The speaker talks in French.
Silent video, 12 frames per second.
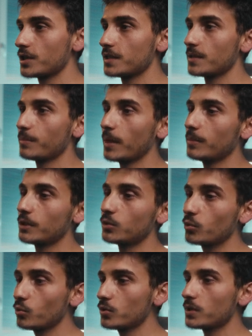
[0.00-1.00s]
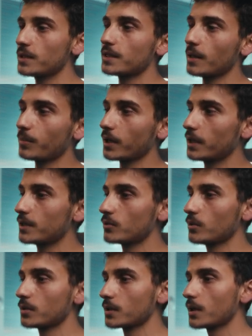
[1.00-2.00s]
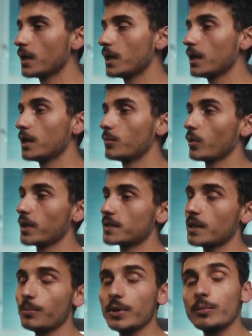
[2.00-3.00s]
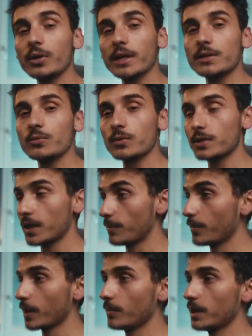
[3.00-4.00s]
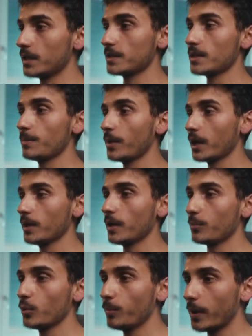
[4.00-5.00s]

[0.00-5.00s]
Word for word: je les ai pas mis tous les uns après les autres pour la simple et bonne raison que cela me permet de les séparer un peu